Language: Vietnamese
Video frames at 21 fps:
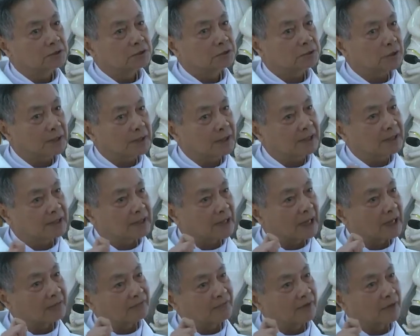cho nên
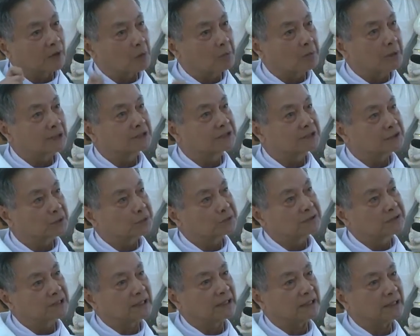cần phải có một cái dấu
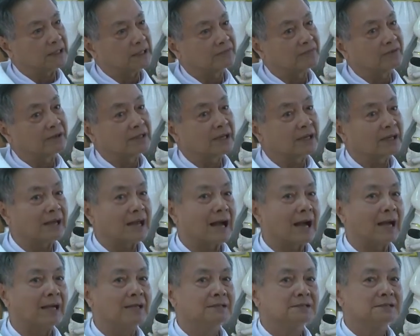chỉ và nhất
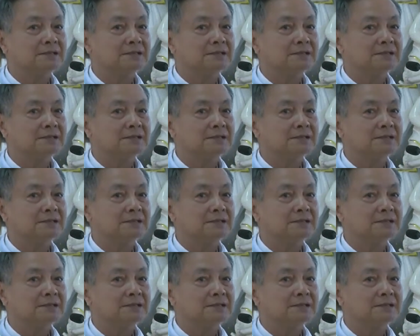là